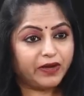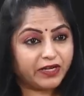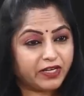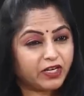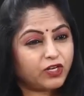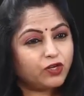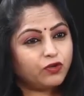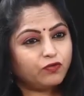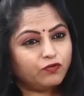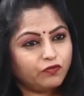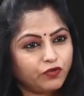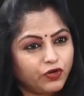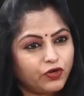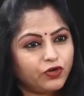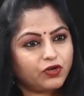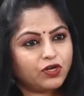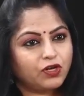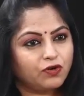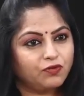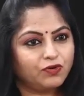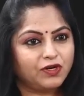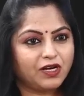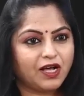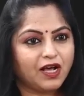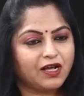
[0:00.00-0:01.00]
పెట్టడం
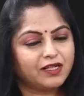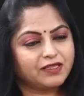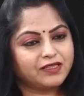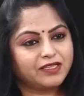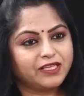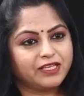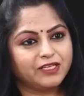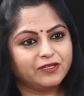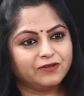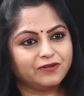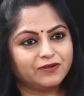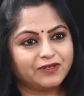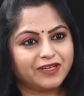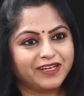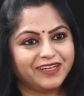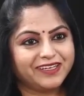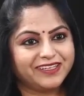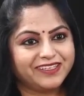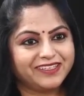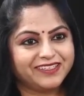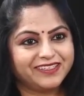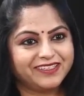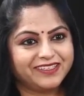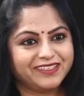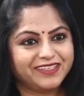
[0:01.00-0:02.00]
వెనుక ఉన్న ఆంతర్యం
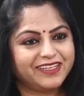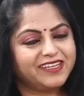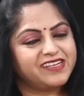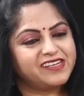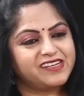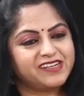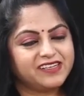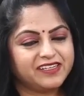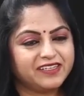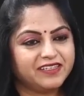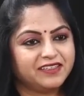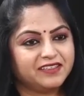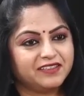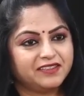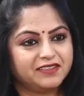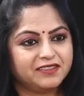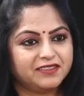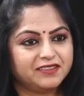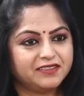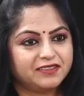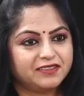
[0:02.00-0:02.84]
కానీ ఏంటండి